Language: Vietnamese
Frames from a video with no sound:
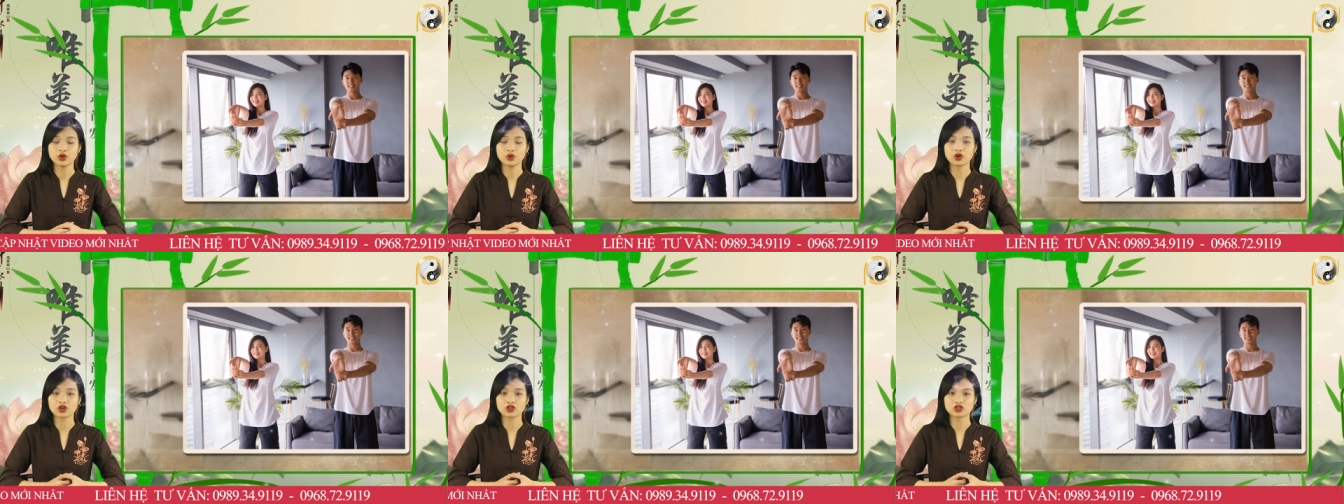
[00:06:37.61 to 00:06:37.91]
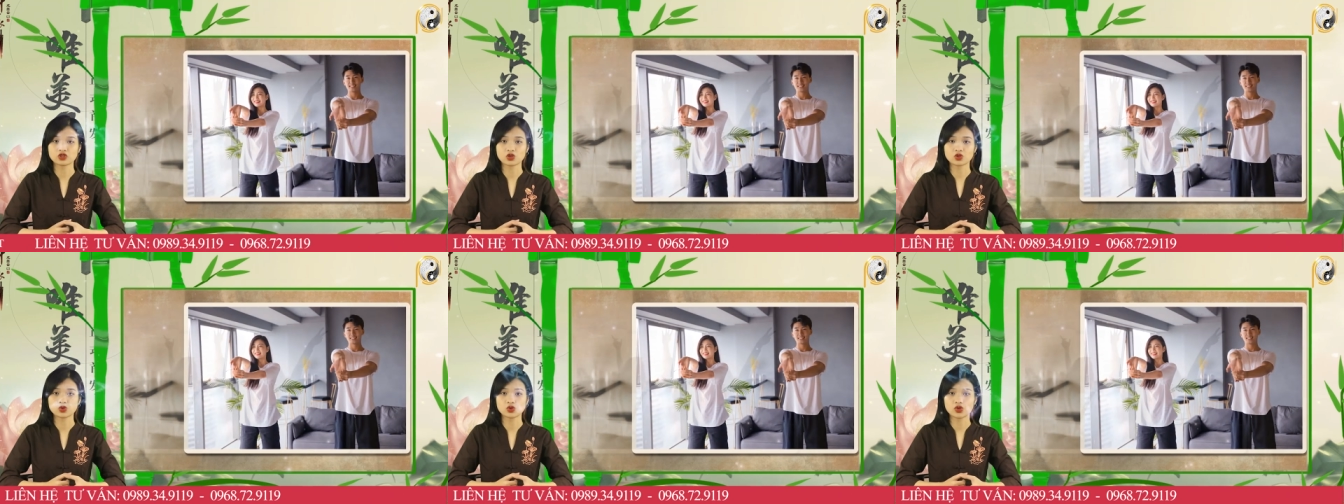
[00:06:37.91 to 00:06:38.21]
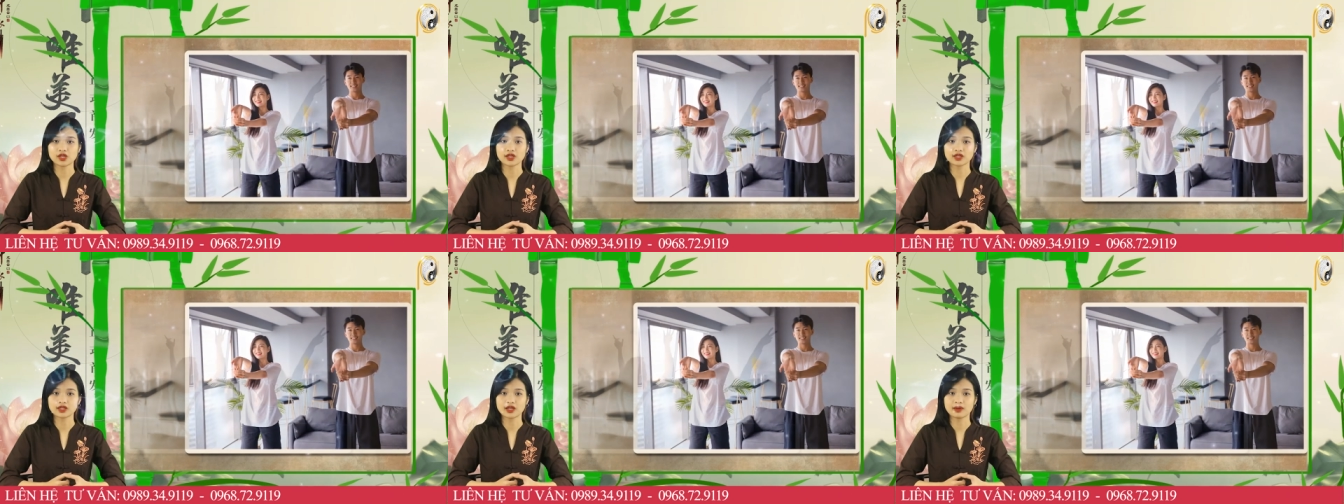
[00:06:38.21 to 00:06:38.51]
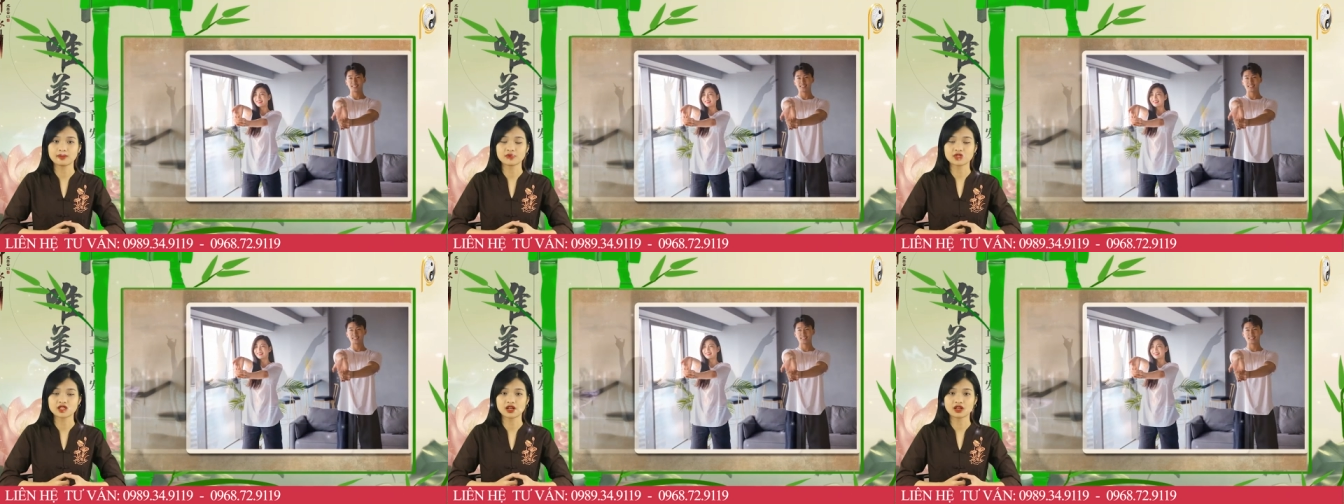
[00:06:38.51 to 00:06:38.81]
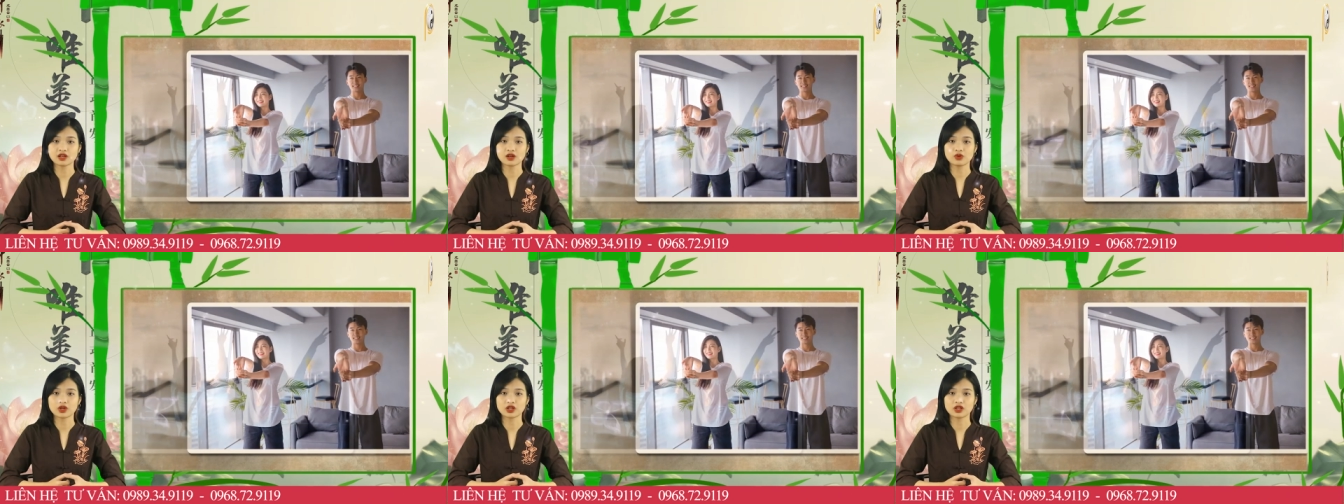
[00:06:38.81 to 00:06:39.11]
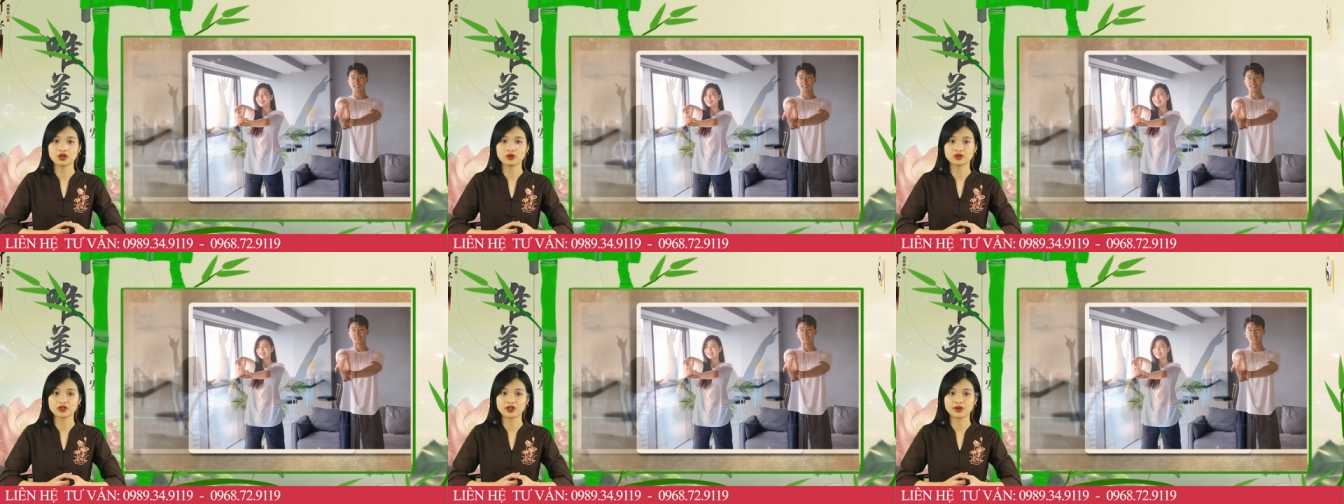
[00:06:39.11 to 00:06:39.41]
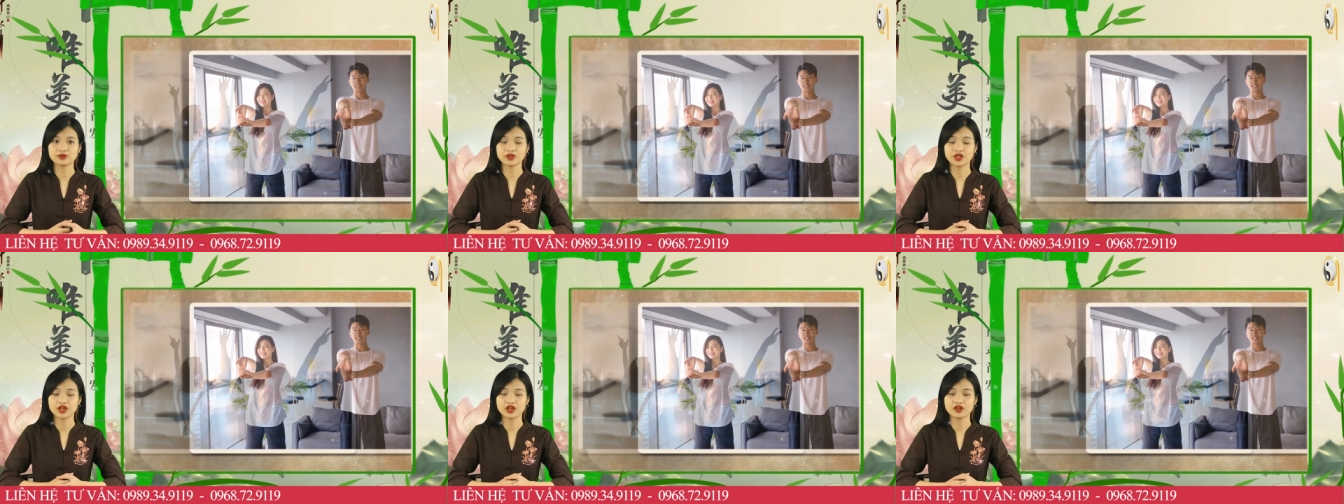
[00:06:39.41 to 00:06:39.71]
hoặc trò chuyện tham gia các hoạt động
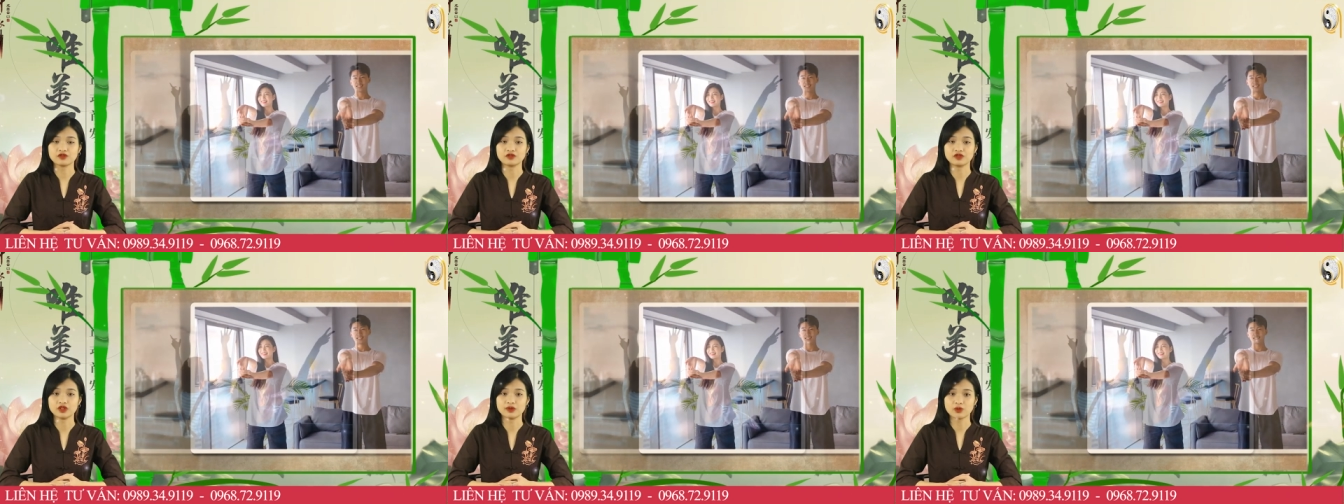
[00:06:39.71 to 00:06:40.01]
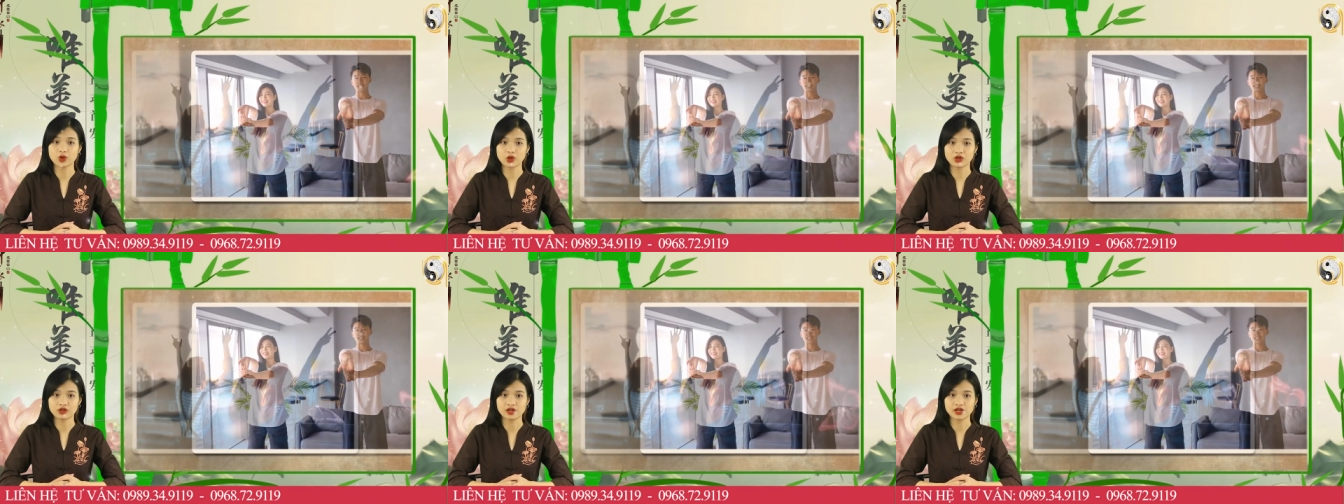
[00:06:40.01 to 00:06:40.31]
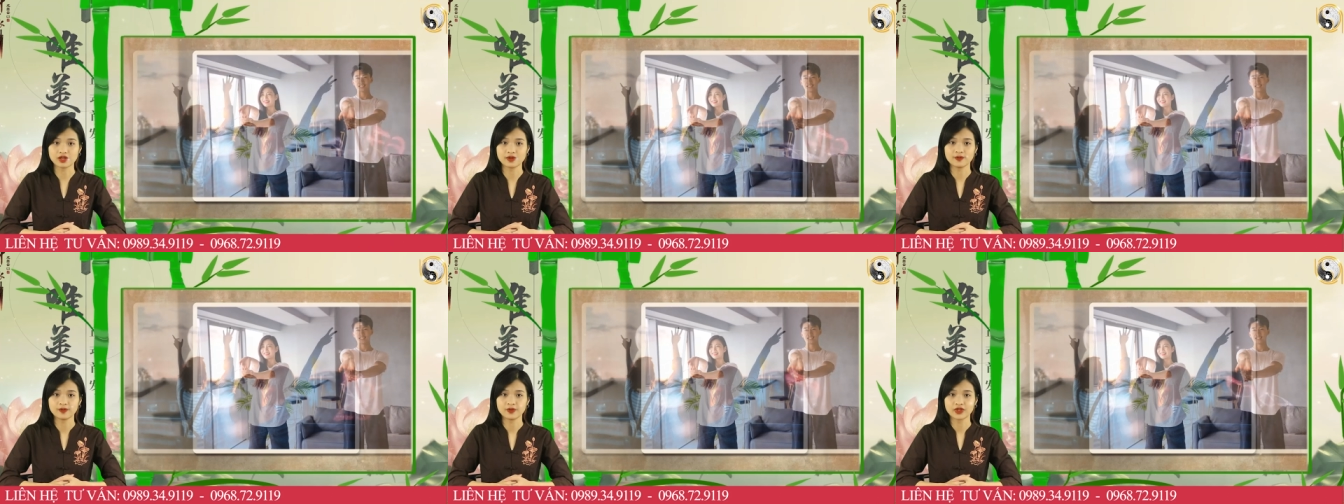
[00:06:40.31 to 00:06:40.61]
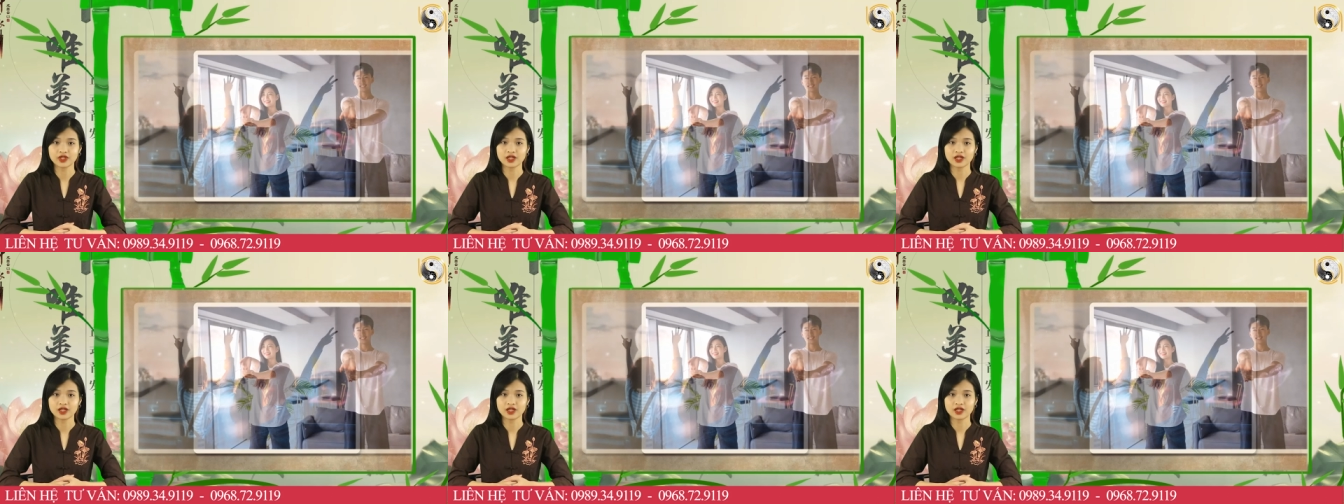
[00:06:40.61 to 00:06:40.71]
tập thể với mọi người.